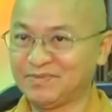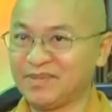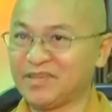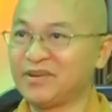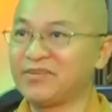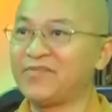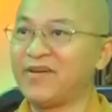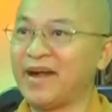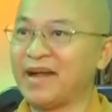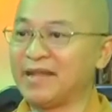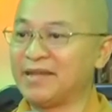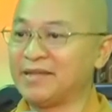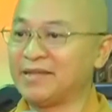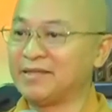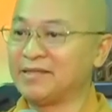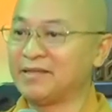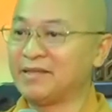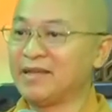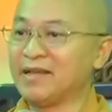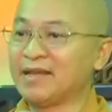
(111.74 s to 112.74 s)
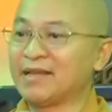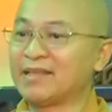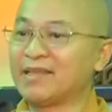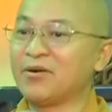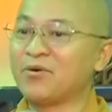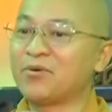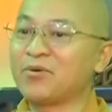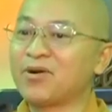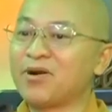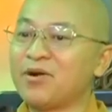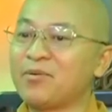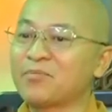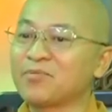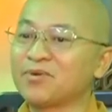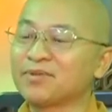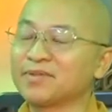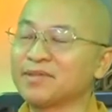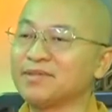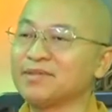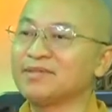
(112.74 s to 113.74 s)
và do vậy giàu
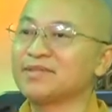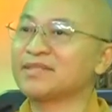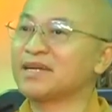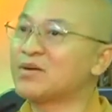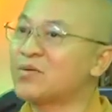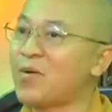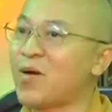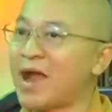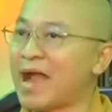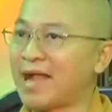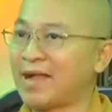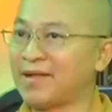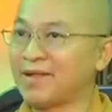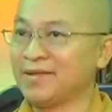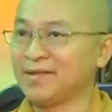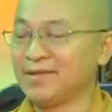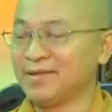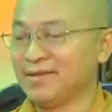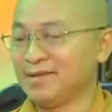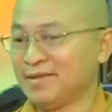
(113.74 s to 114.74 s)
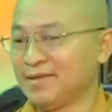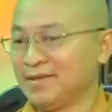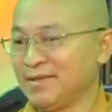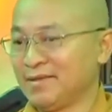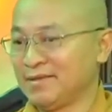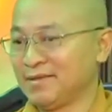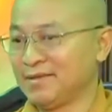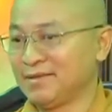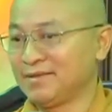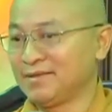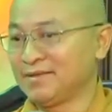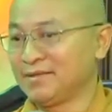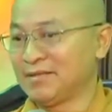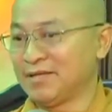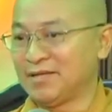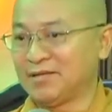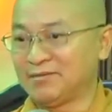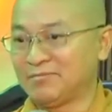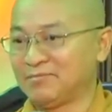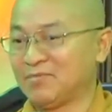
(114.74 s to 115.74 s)
không có tính trăng hoa nhưng
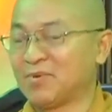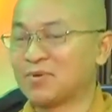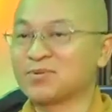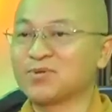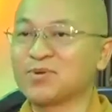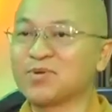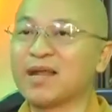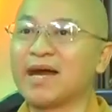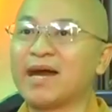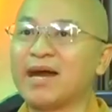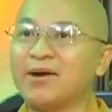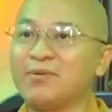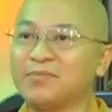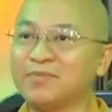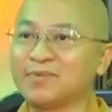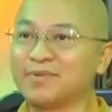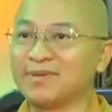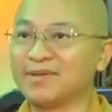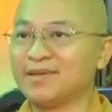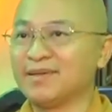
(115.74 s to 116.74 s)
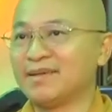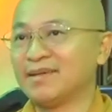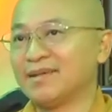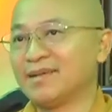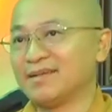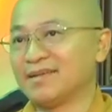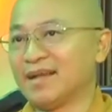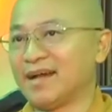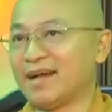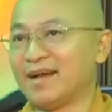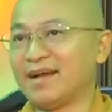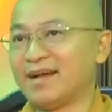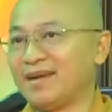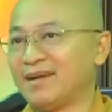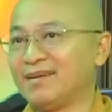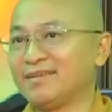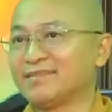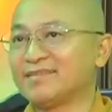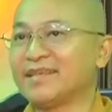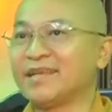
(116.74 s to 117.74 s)
à, một số đàn ông
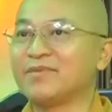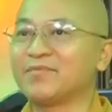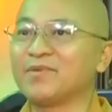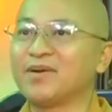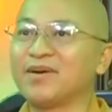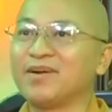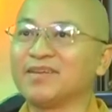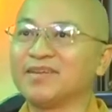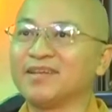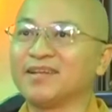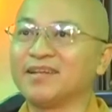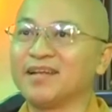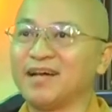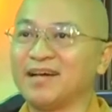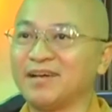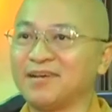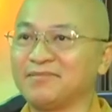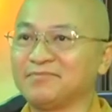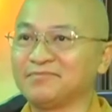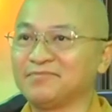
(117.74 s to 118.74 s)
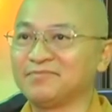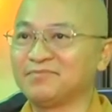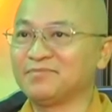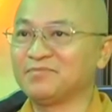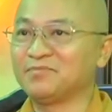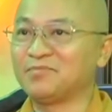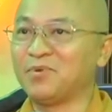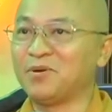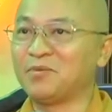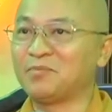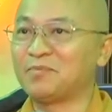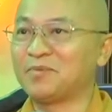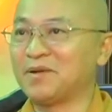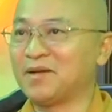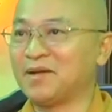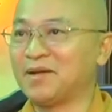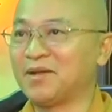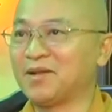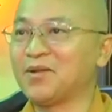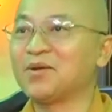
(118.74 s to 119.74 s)
đã xem đó như là một
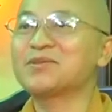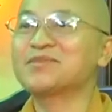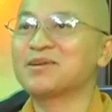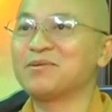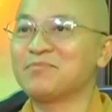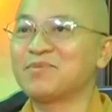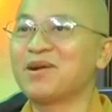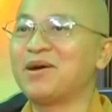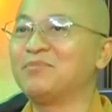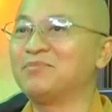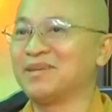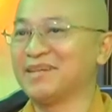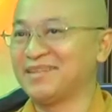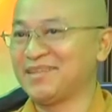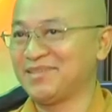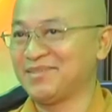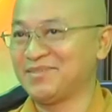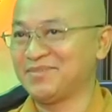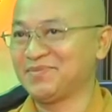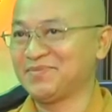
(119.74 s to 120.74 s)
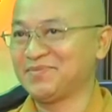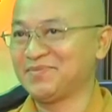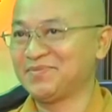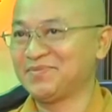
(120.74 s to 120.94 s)
à, lối sống không thể thiếu